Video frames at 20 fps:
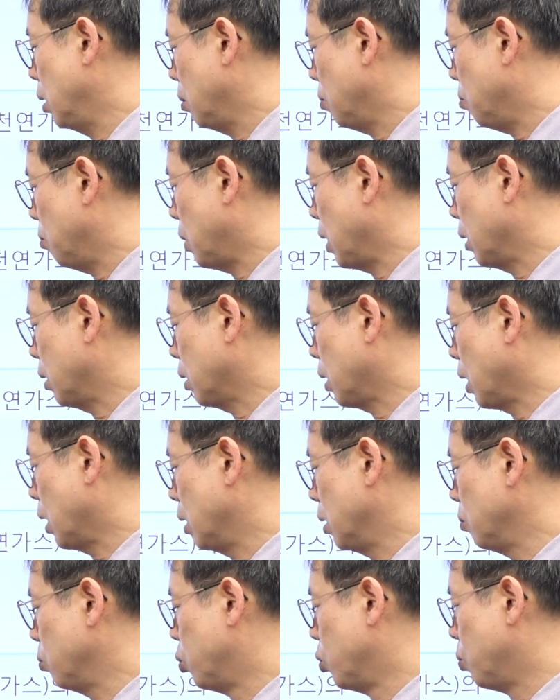
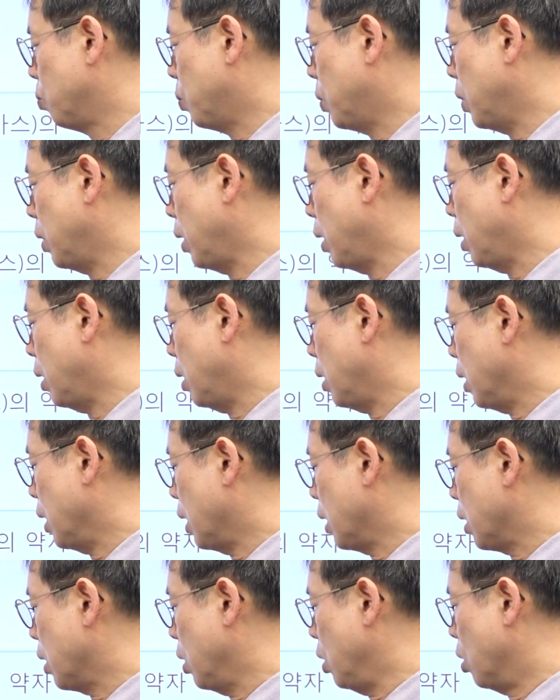메탄 부피의
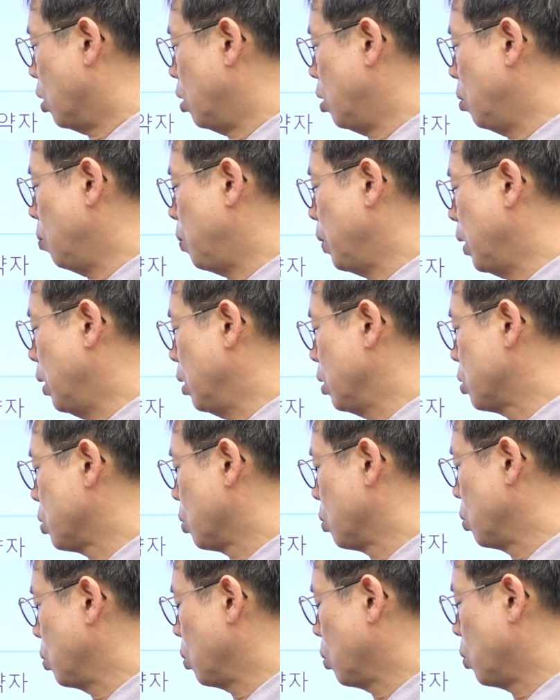약 10배
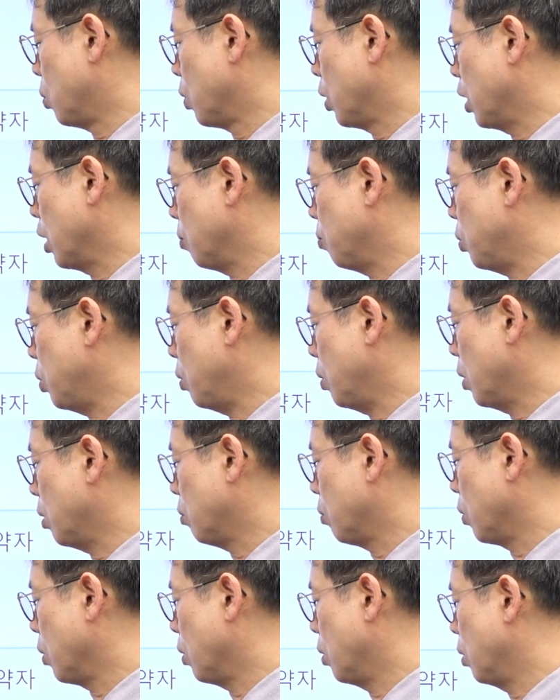정도 공기가
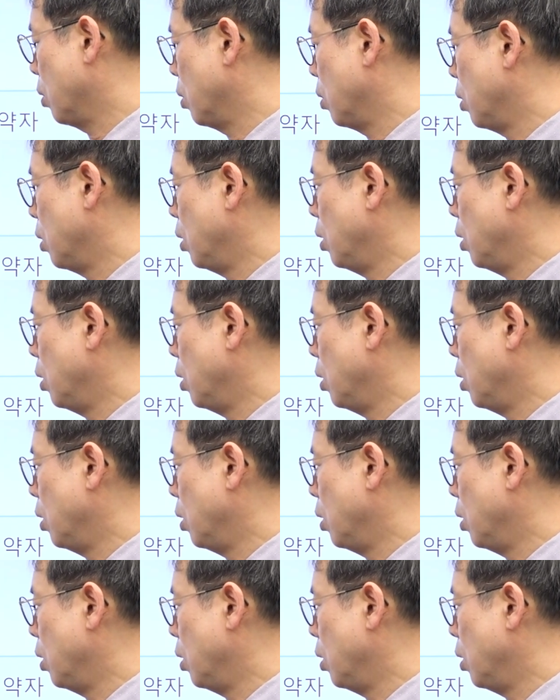필요하고요.